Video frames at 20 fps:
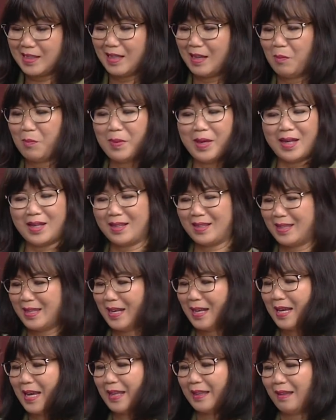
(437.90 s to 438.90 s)
không biết
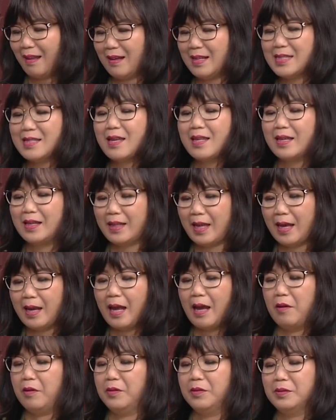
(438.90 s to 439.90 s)
những ngày tới sẽ như thế
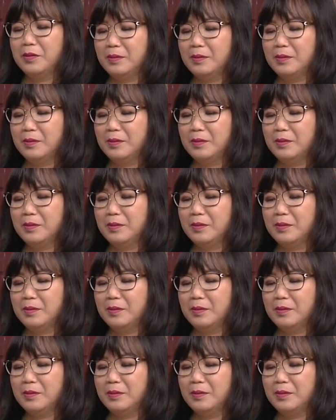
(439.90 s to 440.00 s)
nào